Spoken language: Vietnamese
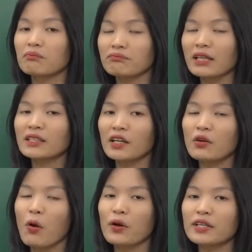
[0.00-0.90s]
mất cân
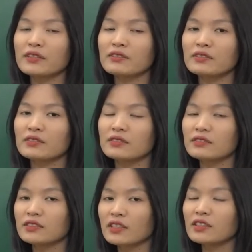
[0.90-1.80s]
đối
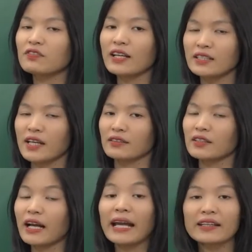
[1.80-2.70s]
giữa sự phát triển
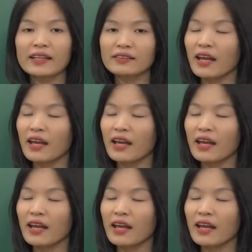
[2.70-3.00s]
những ngành kinh